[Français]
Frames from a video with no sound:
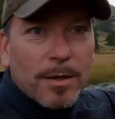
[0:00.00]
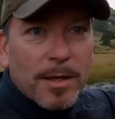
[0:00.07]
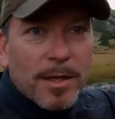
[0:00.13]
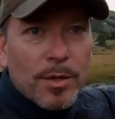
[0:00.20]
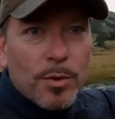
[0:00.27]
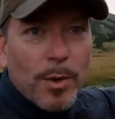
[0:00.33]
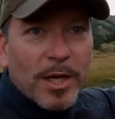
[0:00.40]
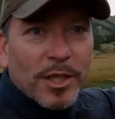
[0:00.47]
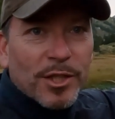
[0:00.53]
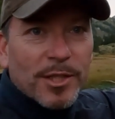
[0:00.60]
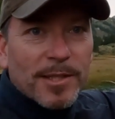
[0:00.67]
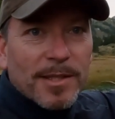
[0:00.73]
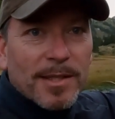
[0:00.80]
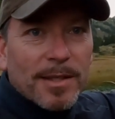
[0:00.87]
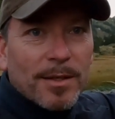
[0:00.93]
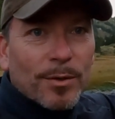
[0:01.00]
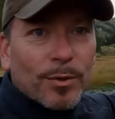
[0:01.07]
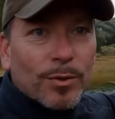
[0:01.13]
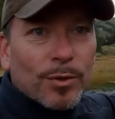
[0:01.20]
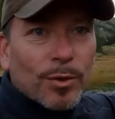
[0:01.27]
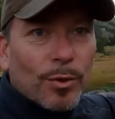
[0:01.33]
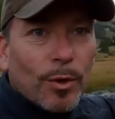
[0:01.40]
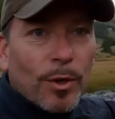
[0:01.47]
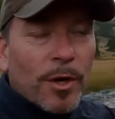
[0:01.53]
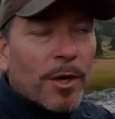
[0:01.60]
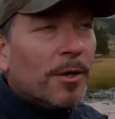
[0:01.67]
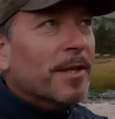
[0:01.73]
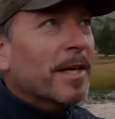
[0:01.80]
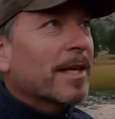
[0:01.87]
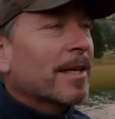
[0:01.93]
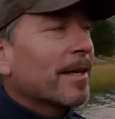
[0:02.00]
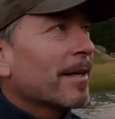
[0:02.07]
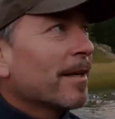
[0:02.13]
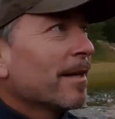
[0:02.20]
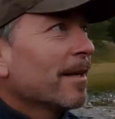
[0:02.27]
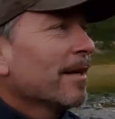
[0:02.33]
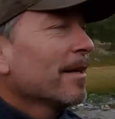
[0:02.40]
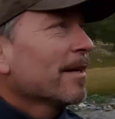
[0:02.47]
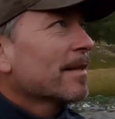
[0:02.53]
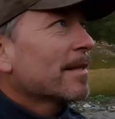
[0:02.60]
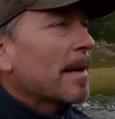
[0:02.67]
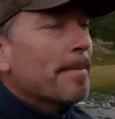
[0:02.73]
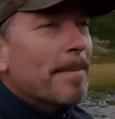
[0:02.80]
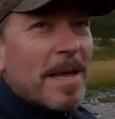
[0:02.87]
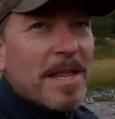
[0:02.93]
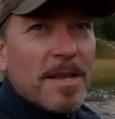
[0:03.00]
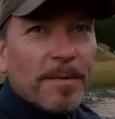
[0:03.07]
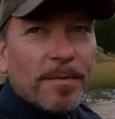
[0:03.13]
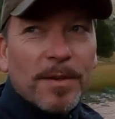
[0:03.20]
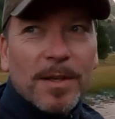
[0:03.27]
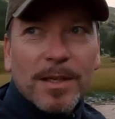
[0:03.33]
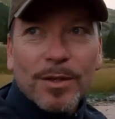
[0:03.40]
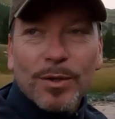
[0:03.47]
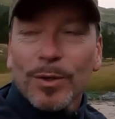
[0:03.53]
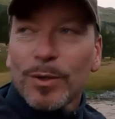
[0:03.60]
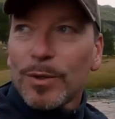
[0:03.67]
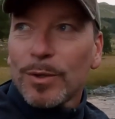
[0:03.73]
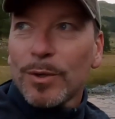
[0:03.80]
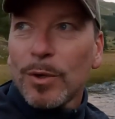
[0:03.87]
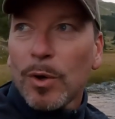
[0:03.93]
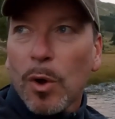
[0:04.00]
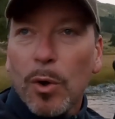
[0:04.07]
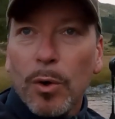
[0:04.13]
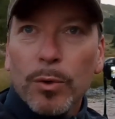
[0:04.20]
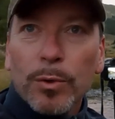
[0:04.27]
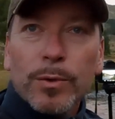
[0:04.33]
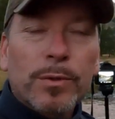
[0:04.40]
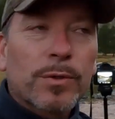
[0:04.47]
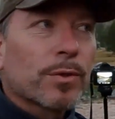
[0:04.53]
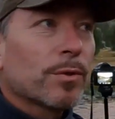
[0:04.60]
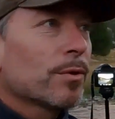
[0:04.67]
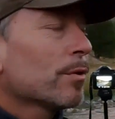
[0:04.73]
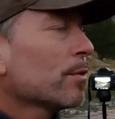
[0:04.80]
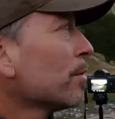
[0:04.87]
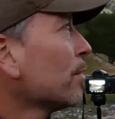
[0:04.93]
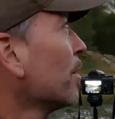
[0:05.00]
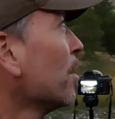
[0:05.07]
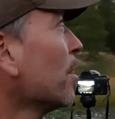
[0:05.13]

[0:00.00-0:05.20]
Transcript: les nuages ici euh, se colorent d'un magnifique euh, rose euh,